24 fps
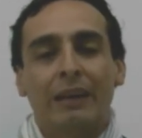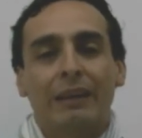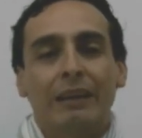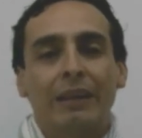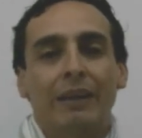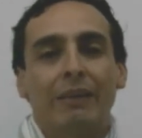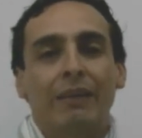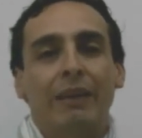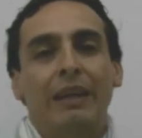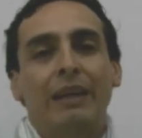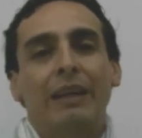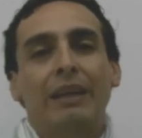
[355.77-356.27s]

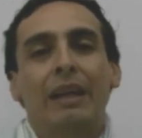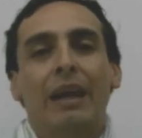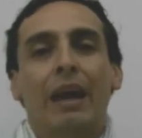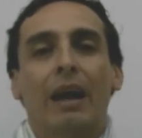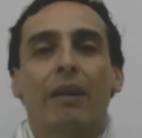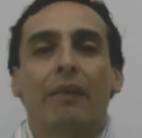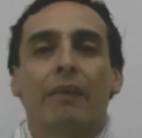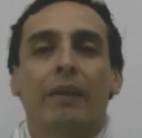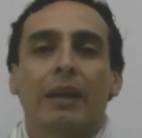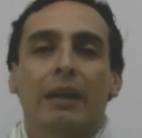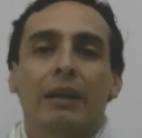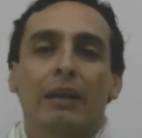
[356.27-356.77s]

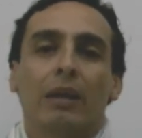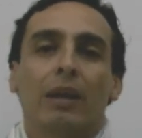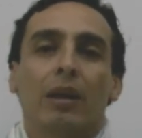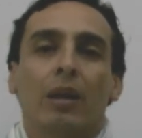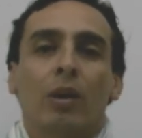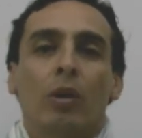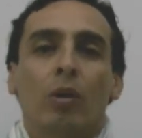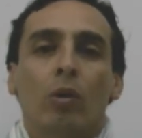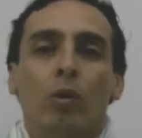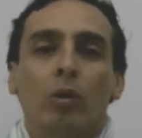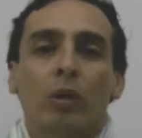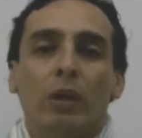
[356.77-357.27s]
debería haber
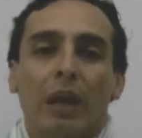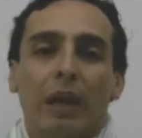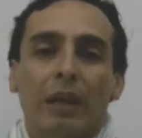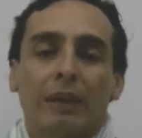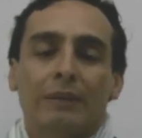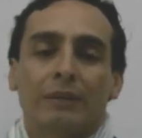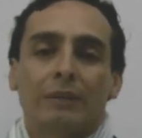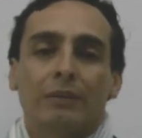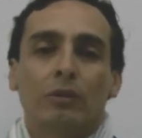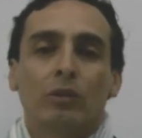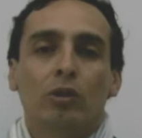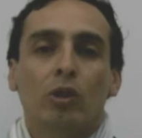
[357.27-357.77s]

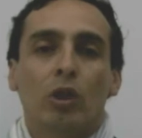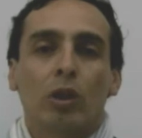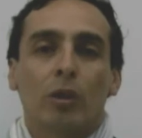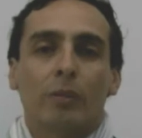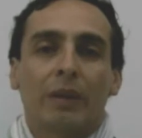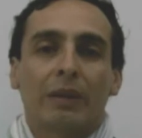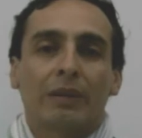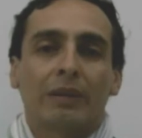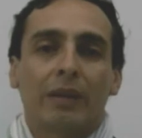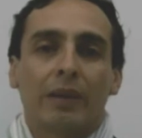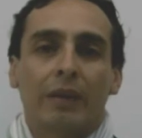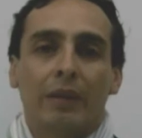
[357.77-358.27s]
unas
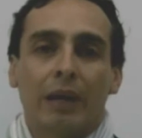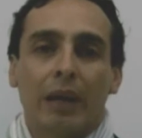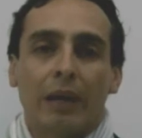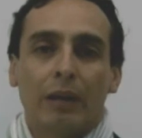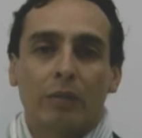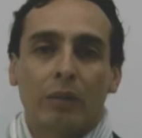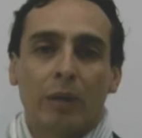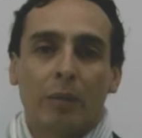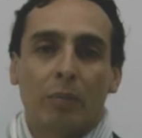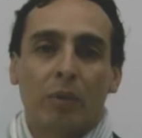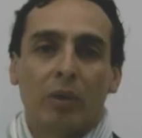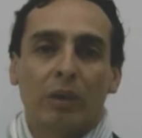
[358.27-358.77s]
normas y debería
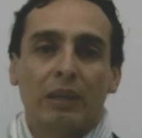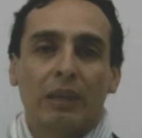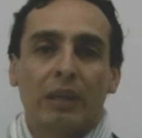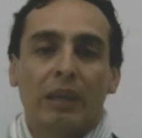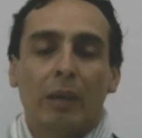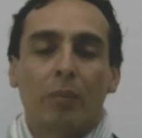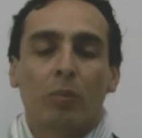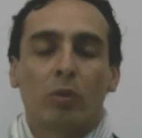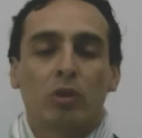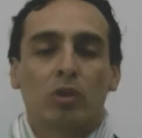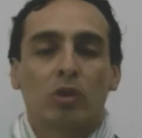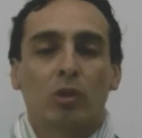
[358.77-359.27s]
haber una
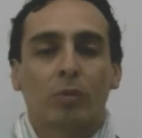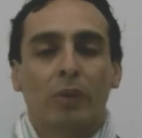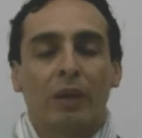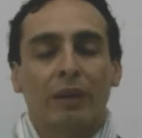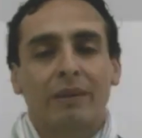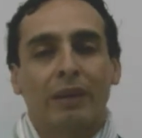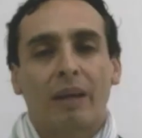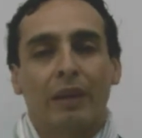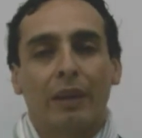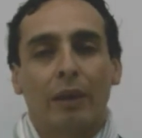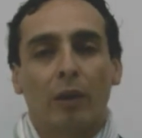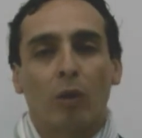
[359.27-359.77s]
política mucho
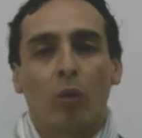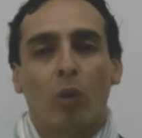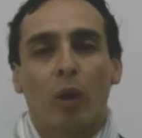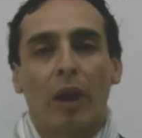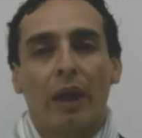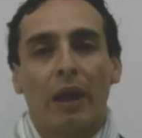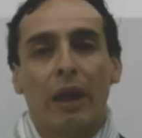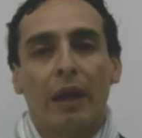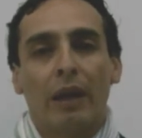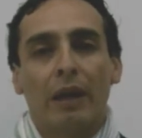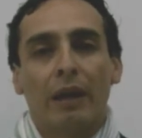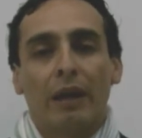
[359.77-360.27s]
más
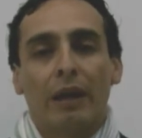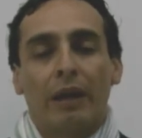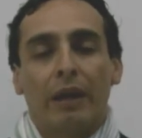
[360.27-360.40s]
adecuada